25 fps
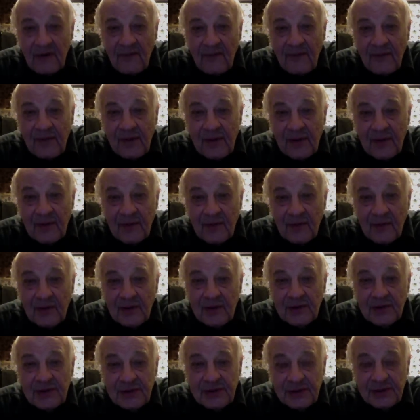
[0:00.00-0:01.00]
в первую
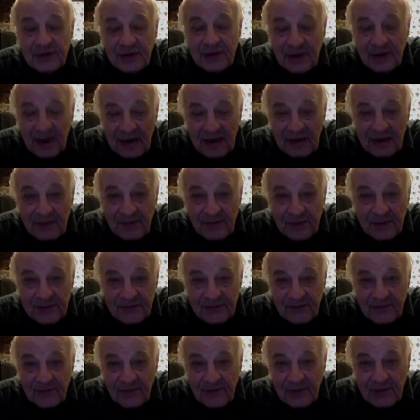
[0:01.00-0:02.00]
очередь они по
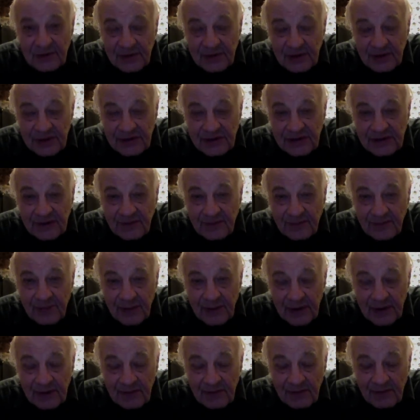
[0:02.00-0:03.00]
своим израильским
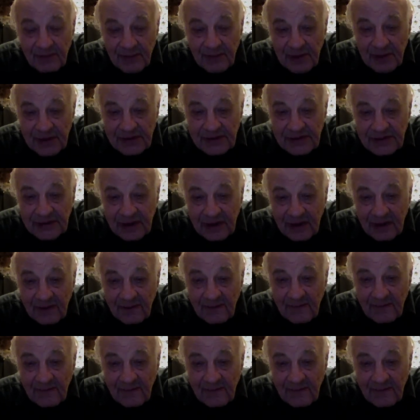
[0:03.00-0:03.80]
при, признакам